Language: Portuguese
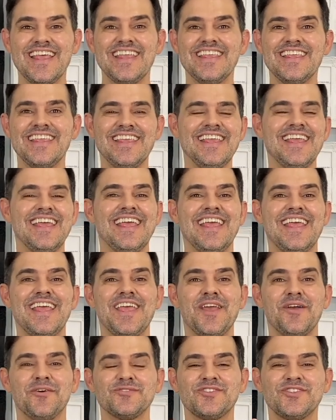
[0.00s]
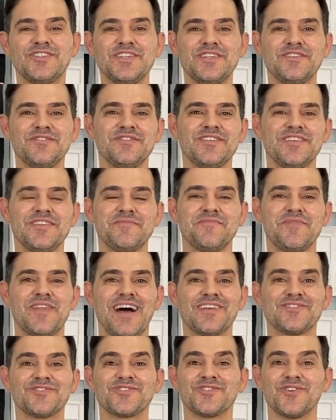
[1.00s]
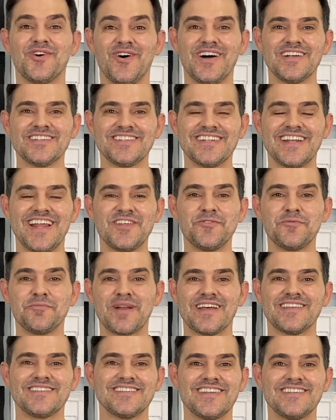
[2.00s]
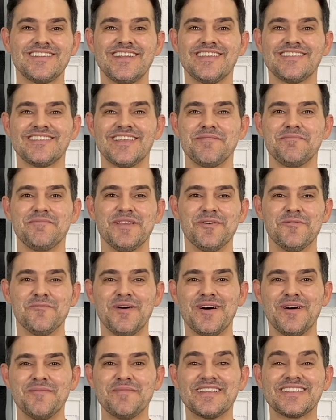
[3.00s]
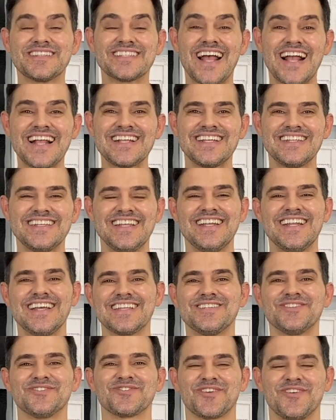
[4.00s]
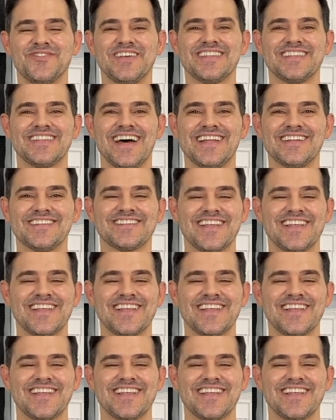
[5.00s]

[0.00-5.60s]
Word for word: E eu tive a sorte né, e o prazer de receber uma mensagem dele aqui nos comentários.